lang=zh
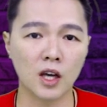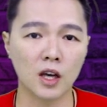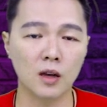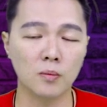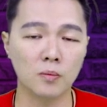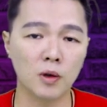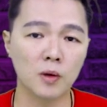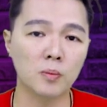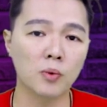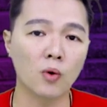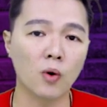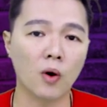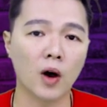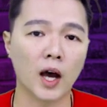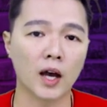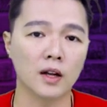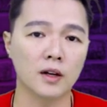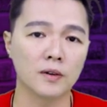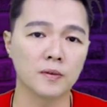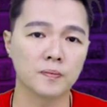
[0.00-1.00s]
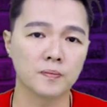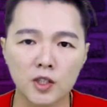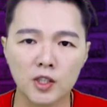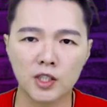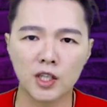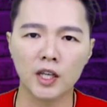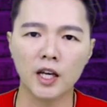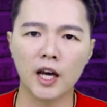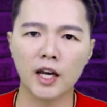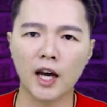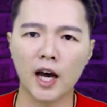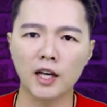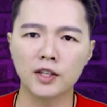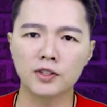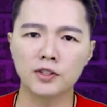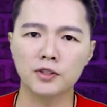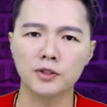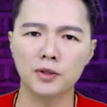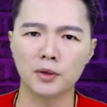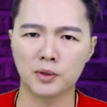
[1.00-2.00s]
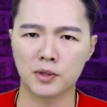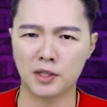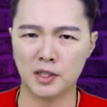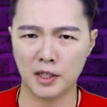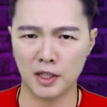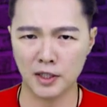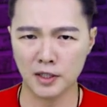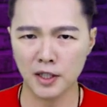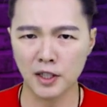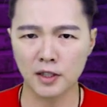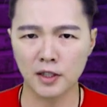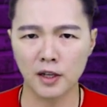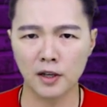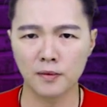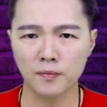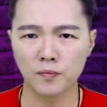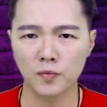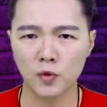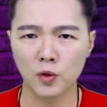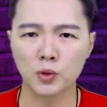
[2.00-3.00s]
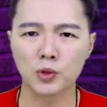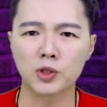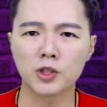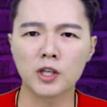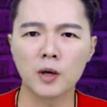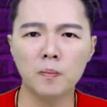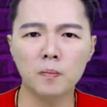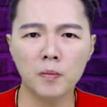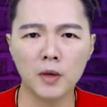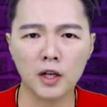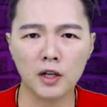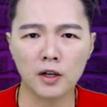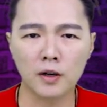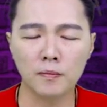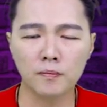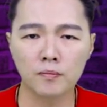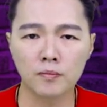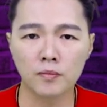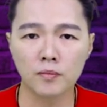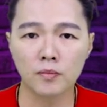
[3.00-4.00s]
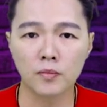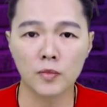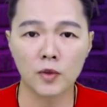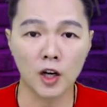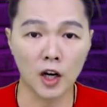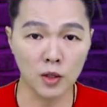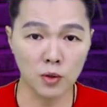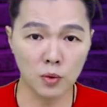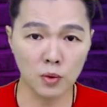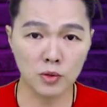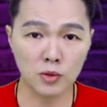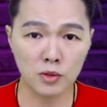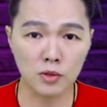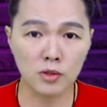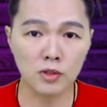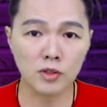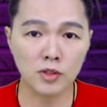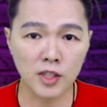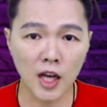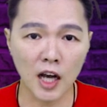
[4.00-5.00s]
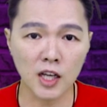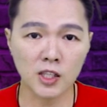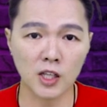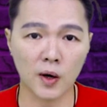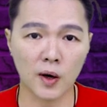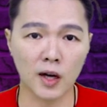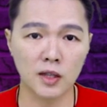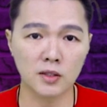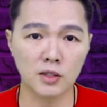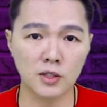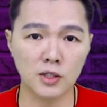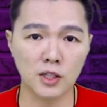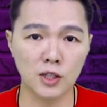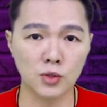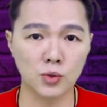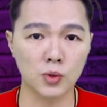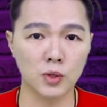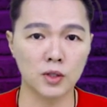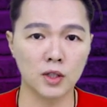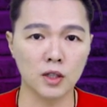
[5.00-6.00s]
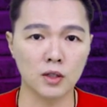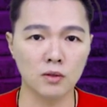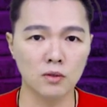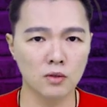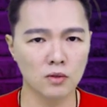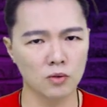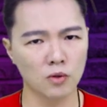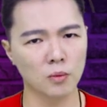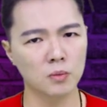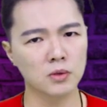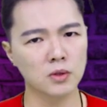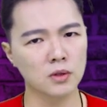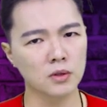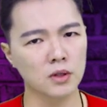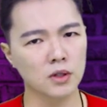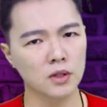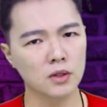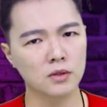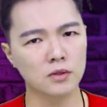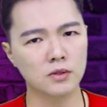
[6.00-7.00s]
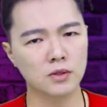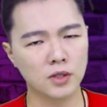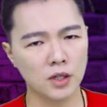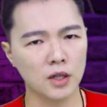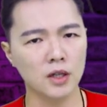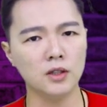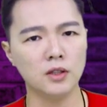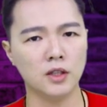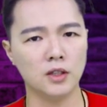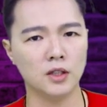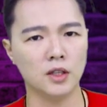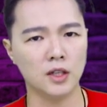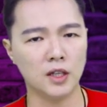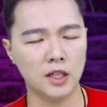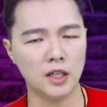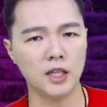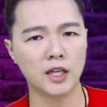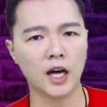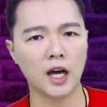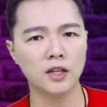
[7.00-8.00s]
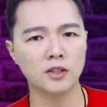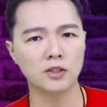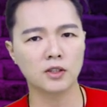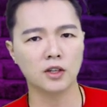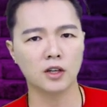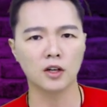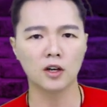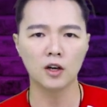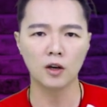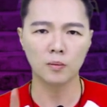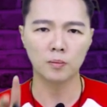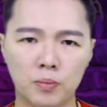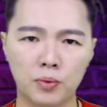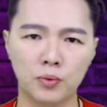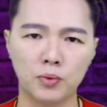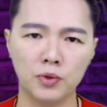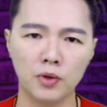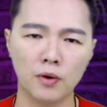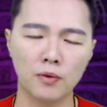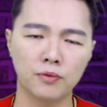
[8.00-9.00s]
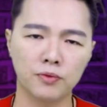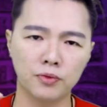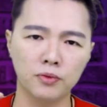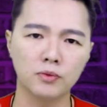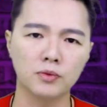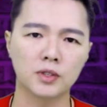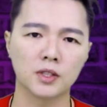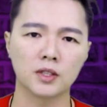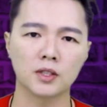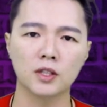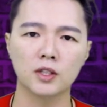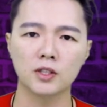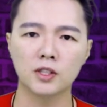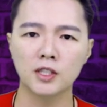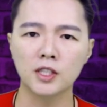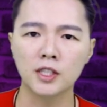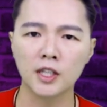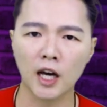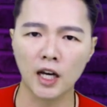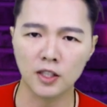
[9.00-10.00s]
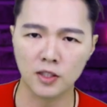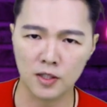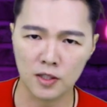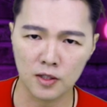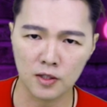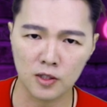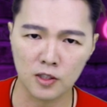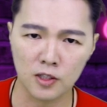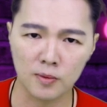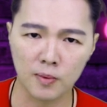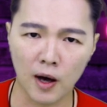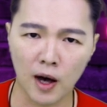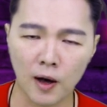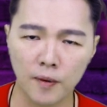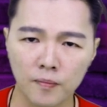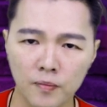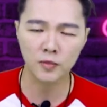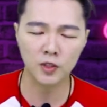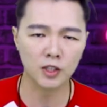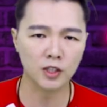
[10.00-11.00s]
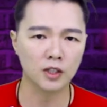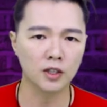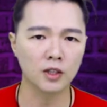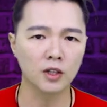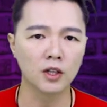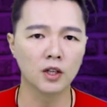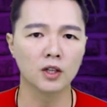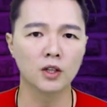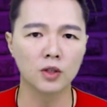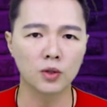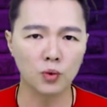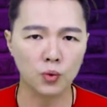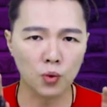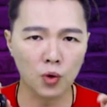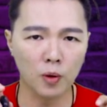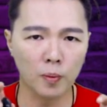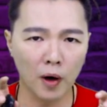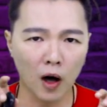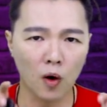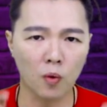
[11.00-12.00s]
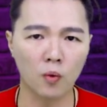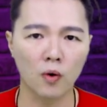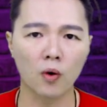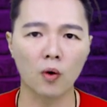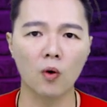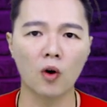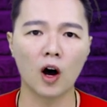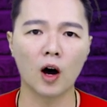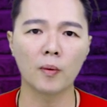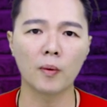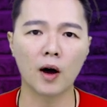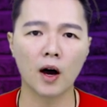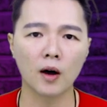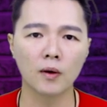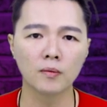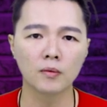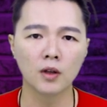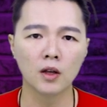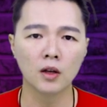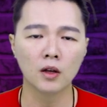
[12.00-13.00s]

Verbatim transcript: 在被破坏了，性爱开始有责任了，有生命了。很多支持杀小孩这些人决定，我们就彻底的离开这个不用负责的性爱机制吧，这个约炮文化吧。